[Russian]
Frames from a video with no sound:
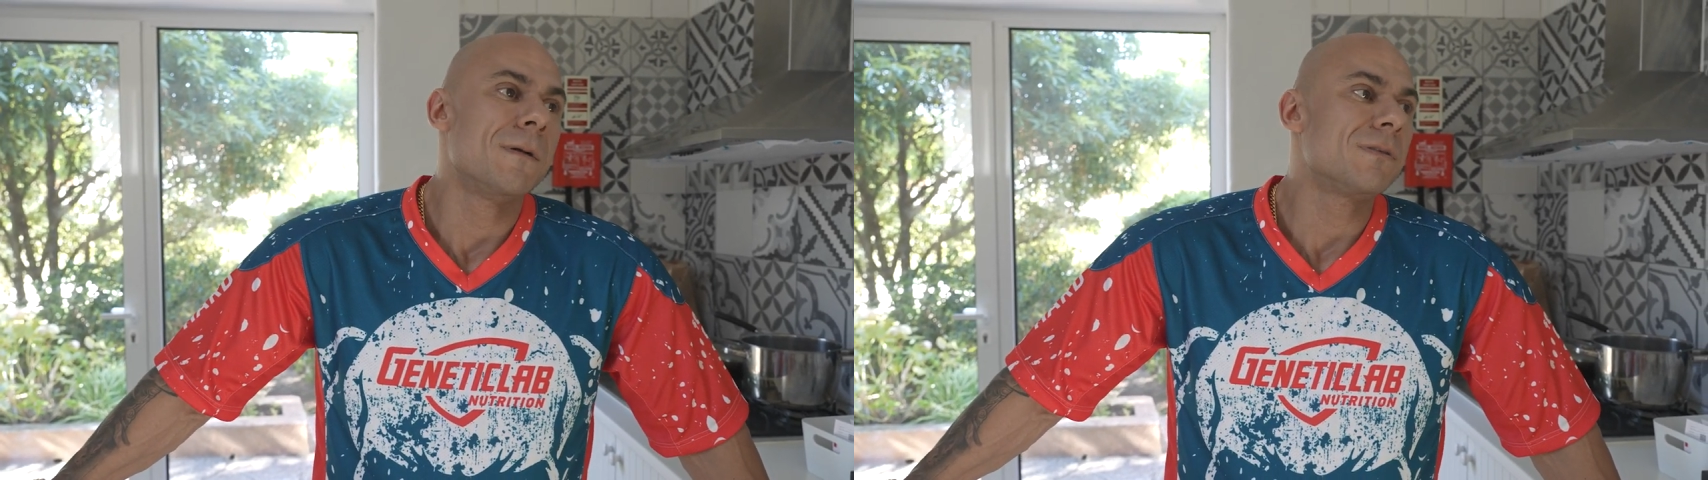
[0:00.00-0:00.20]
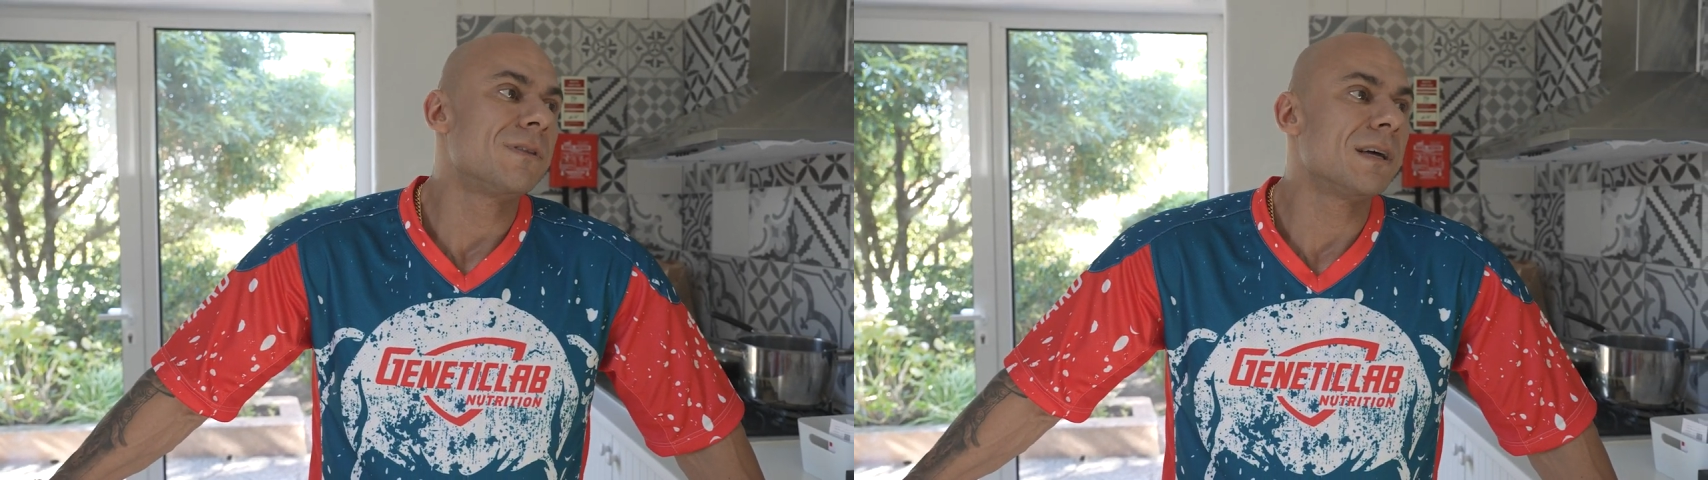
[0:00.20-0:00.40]

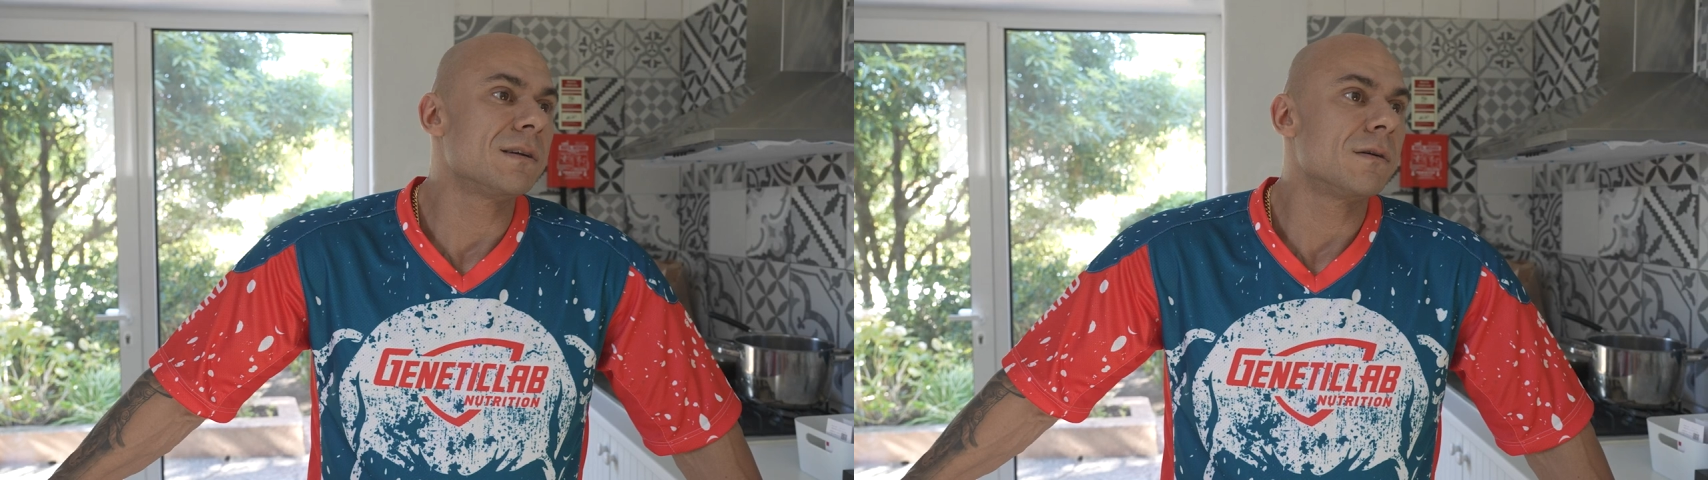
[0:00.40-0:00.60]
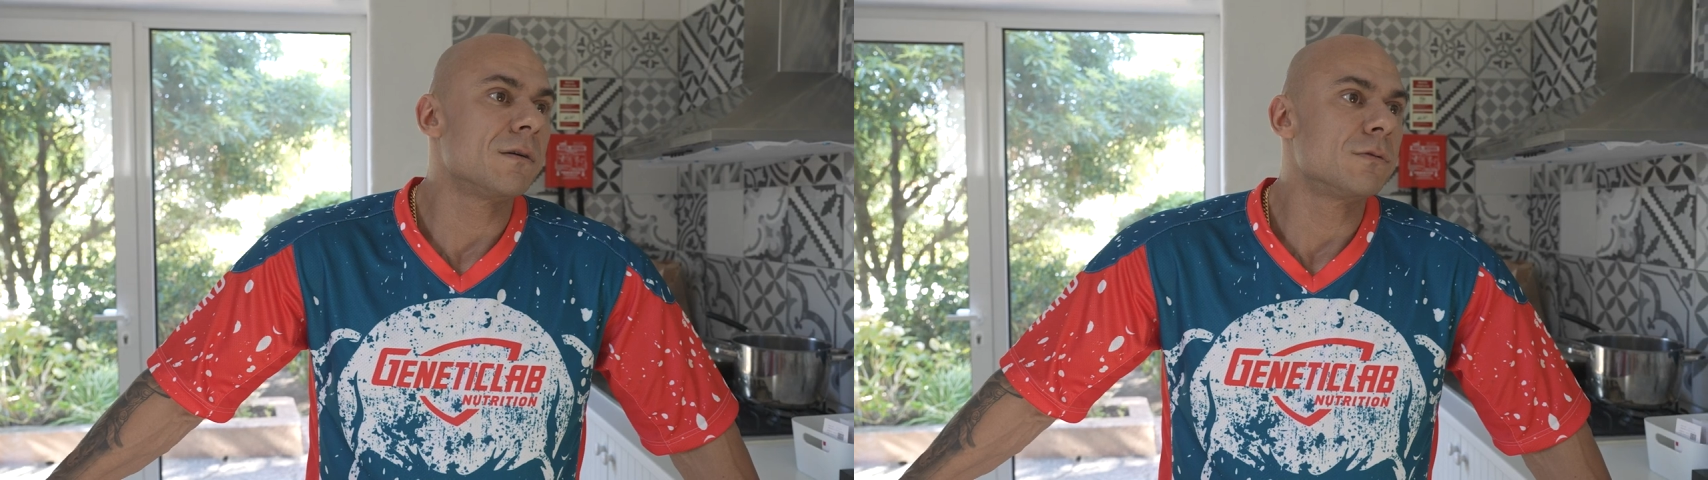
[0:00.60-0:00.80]
Да,
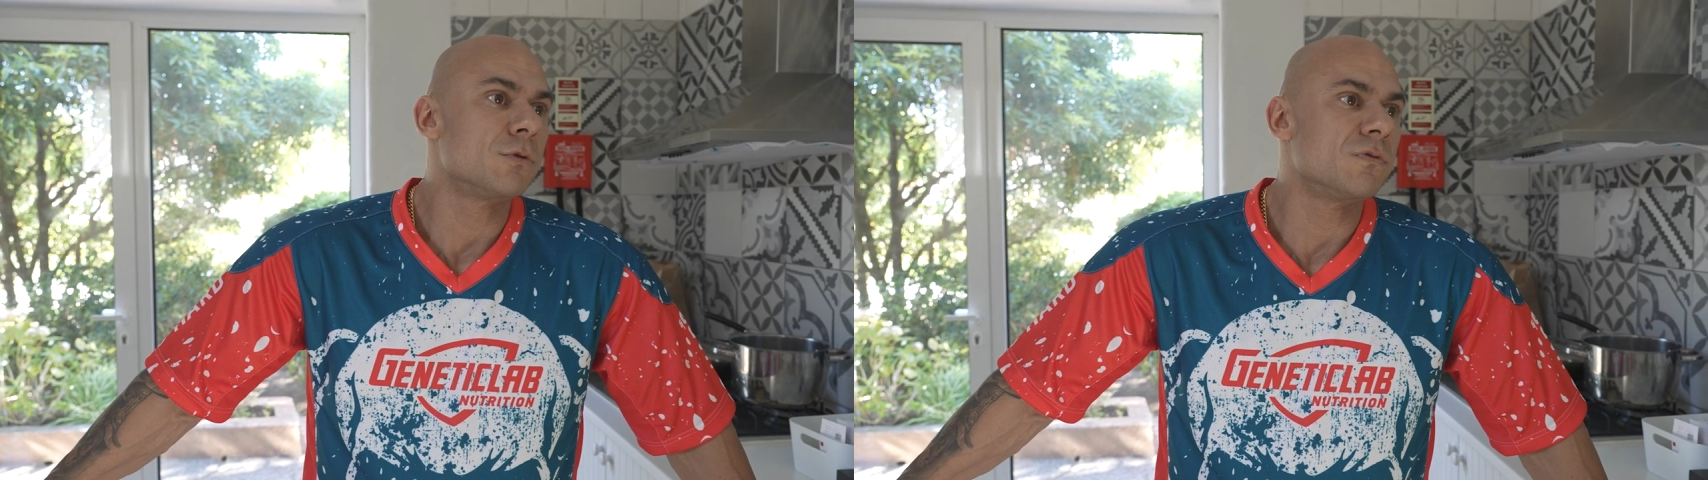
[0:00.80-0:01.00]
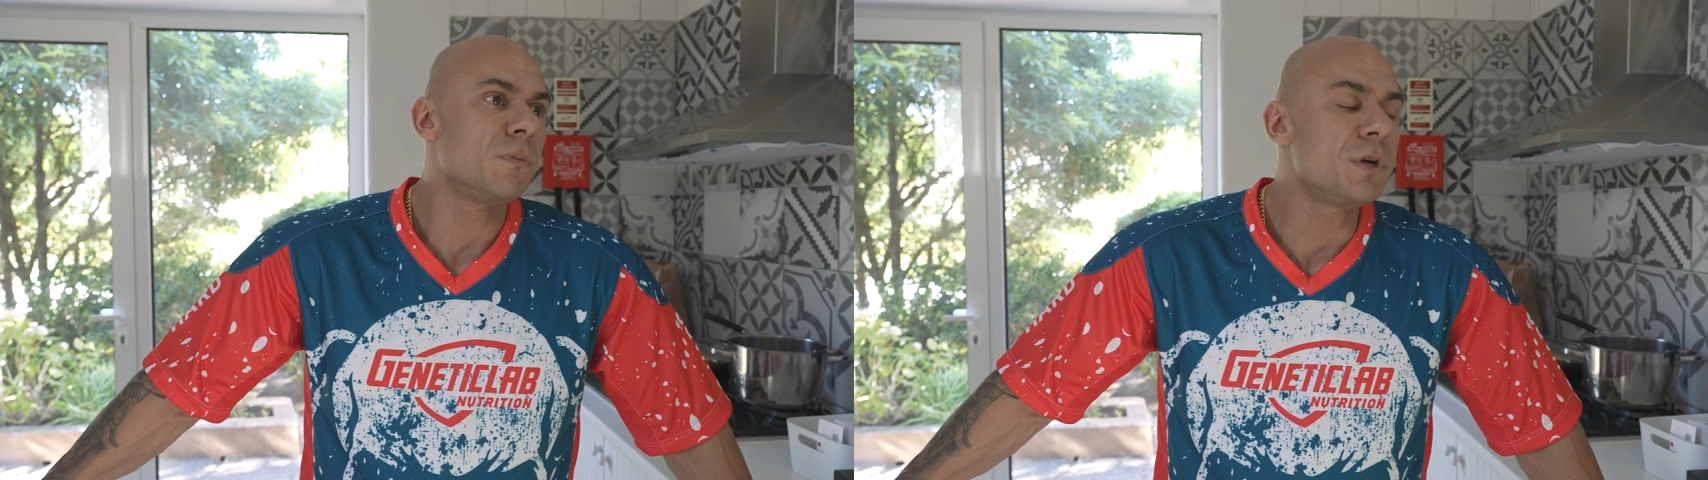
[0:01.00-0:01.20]
то
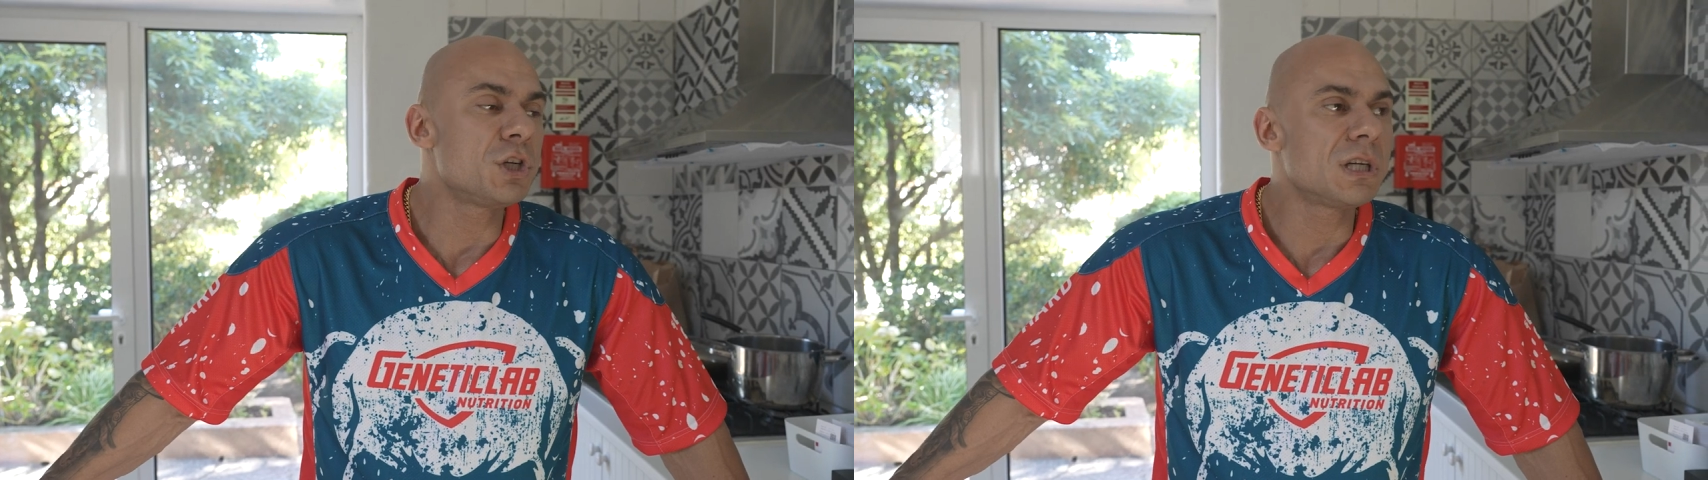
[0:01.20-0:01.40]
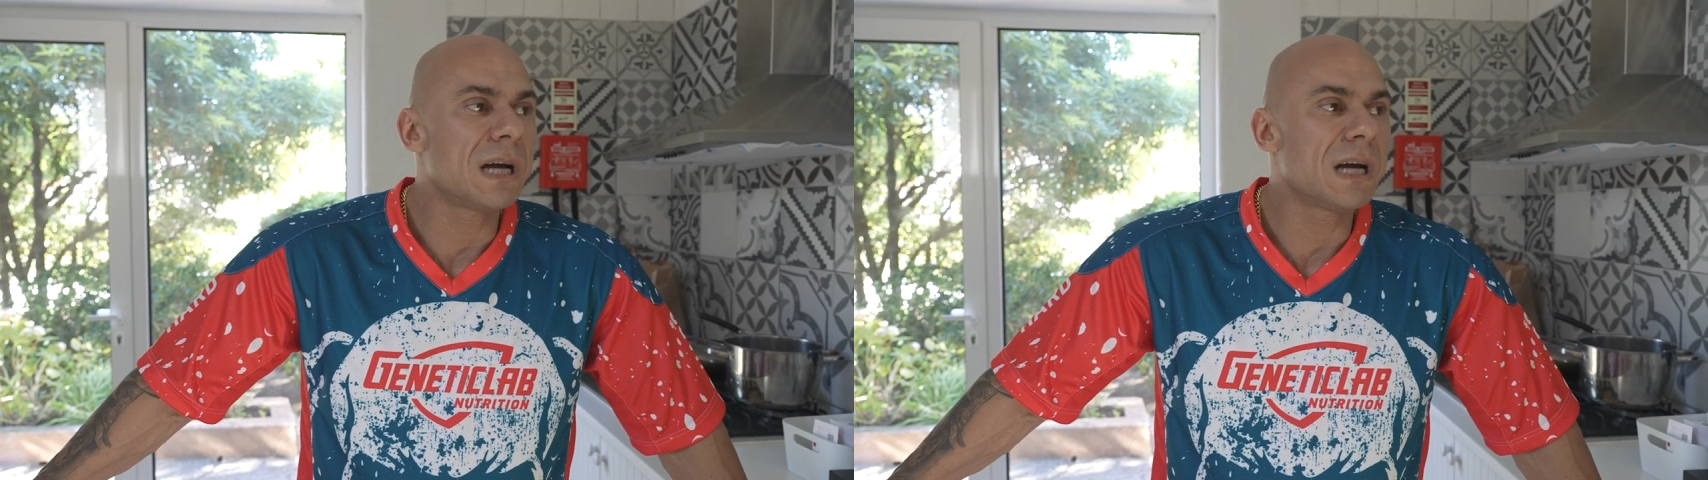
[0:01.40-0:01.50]
есть вы пишете